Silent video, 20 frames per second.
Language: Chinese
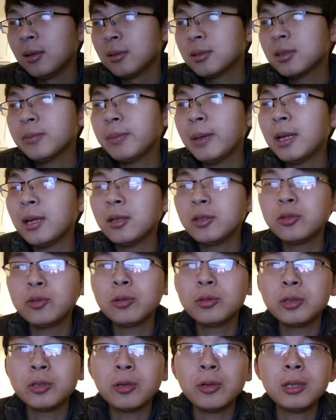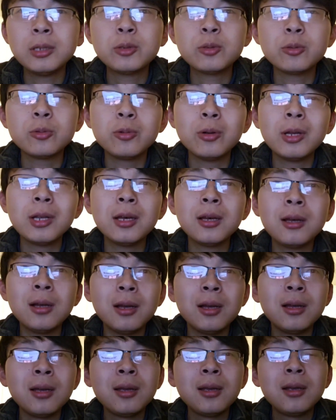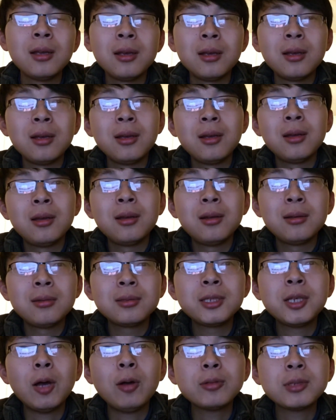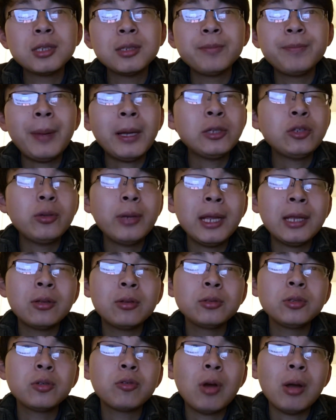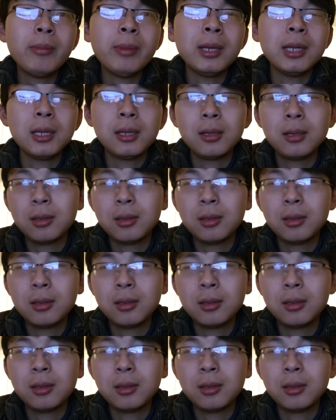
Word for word: 这边呢有有了许多了。超市八九点钟就关门，